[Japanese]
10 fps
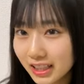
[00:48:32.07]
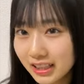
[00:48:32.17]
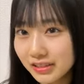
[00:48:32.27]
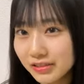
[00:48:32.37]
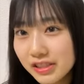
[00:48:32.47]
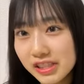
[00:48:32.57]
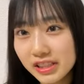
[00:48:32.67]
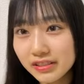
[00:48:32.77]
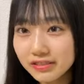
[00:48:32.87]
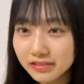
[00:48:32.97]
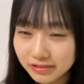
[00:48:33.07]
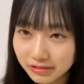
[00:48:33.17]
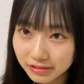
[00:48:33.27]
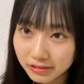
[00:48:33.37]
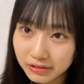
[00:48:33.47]
う感動しちゃう
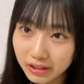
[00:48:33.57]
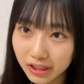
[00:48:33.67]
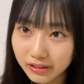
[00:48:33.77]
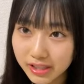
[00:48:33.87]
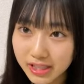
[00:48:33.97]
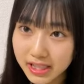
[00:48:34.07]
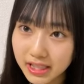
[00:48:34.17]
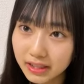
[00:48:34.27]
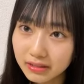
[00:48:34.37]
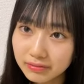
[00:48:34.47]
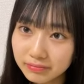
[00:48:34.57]
本当に嬉しいな